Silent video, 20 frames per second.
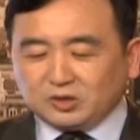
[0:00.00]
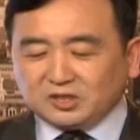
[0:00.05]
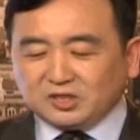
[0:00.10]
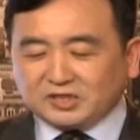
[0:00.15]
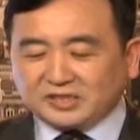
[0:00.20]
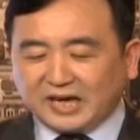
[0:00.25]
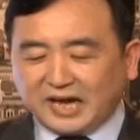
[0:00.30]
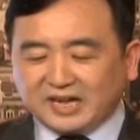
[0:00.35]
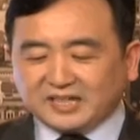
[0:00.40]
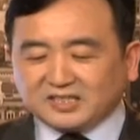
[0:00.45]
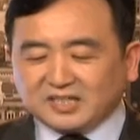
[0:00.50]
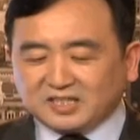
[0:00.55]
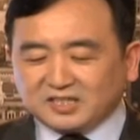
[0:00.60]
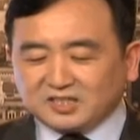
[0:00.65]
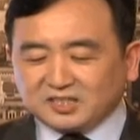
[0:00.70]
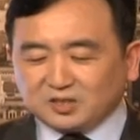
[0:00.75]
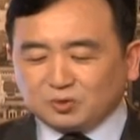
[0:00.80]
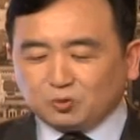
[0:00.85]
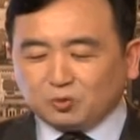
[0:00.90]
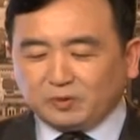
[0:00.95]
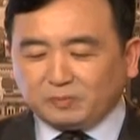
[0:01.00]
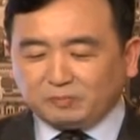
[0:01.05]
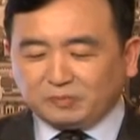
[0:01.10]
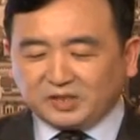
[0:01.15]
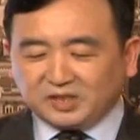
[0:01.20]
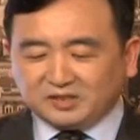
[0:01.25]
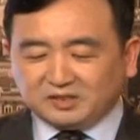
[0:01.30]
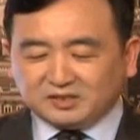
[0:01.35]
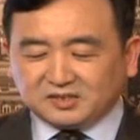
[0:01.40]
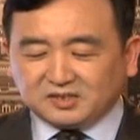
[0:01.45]
者改善生活
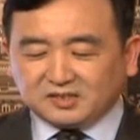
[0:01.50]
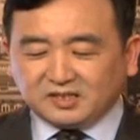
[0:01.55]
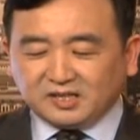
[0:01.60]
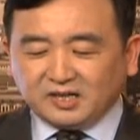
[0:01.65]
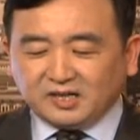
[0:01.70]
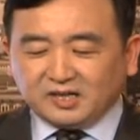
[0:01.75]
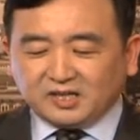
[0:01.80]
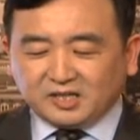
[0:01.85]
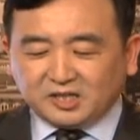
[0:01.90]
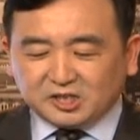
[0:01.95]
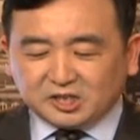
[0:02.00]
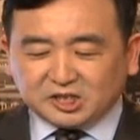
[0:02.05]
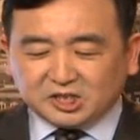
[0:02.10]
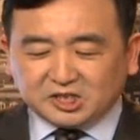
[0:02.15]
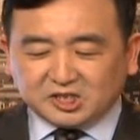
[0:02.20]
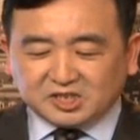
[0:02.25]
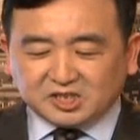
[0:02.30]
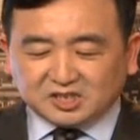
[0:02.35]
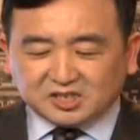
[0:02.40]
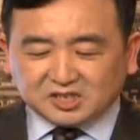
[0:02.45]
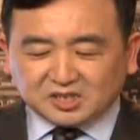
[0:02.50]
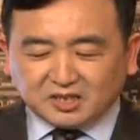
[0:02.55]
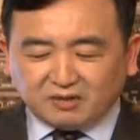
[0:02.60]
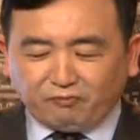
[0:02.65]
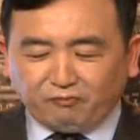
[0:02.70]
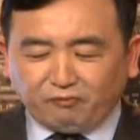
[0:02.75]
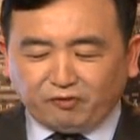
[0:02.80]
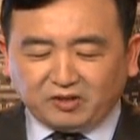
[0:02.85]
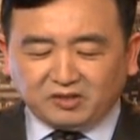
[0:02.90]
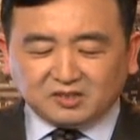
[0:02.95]
品质，而只是
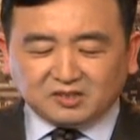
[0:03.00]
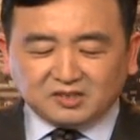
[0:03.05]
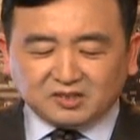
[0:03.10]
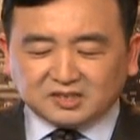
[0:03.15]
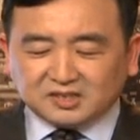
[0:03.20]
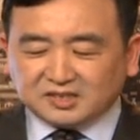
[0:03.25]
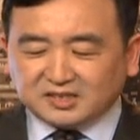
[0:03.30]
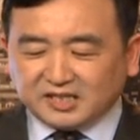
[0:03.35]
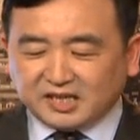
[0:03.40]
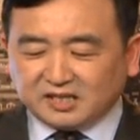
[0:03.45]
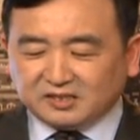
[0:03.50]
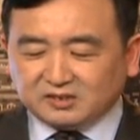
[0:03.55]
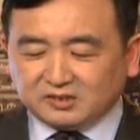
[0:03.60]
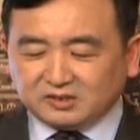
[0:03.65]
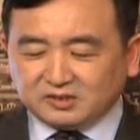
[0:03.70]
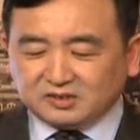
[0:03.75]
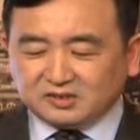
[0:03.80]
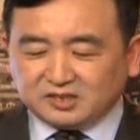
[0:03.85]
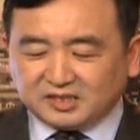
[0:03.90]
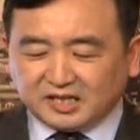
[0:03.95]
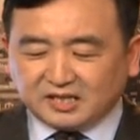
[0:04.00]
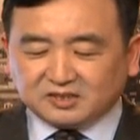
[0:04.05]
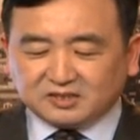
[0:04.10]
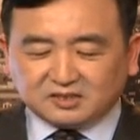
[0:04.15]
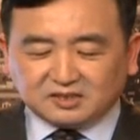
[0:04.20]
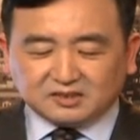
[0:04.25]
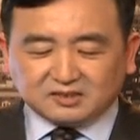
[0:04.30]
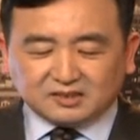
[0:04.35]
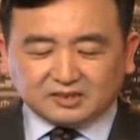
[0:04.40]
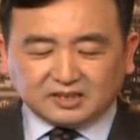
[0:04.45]
身份和显
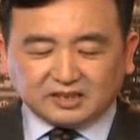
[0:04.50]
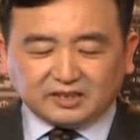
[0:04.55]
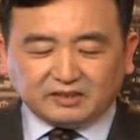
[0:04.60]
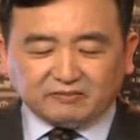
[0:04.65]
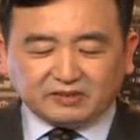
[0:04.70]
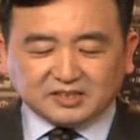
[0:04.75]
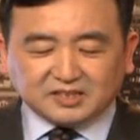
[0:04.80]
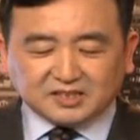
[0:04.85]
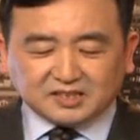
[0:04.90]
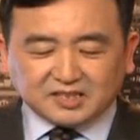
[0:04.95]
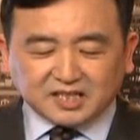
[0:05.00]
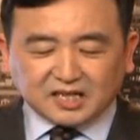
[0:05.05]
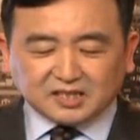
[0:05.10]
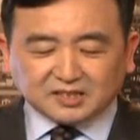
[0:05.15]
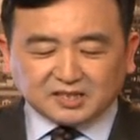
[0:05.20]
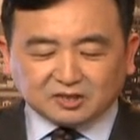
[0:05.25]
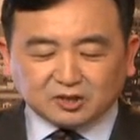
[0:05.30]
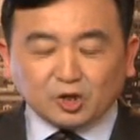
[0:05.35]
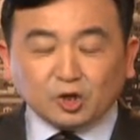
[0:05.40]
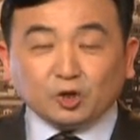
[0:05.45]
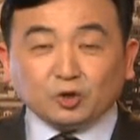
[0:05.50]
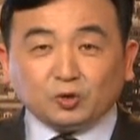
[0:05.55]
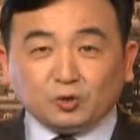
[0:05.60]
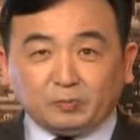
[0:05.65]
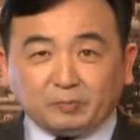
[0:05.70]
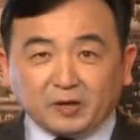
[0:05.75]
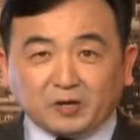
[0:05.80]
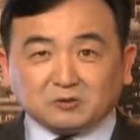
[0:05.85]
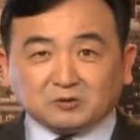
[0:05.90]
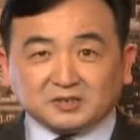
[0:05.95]
赫地位的象征与
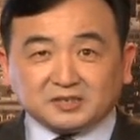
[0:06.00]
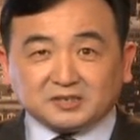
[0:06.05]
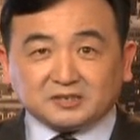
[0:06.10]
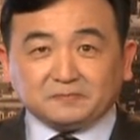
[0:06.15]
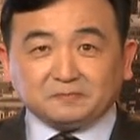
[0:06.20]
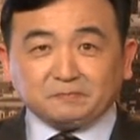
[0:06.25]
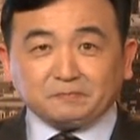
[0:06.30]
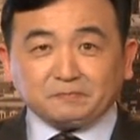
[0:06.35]
标志。